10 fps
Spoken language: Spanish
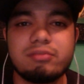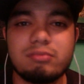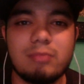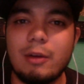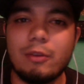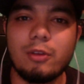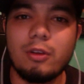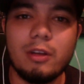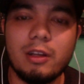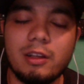va con
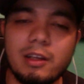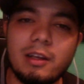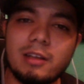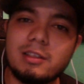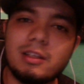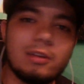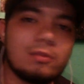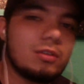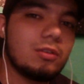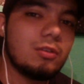todo, gente, ¿eh? así que un
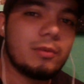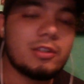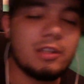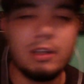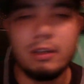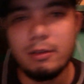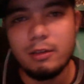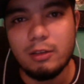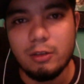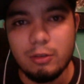saludo machín.
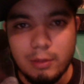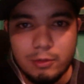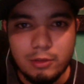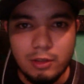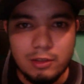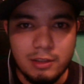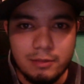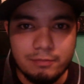Nos vemos ahora sí.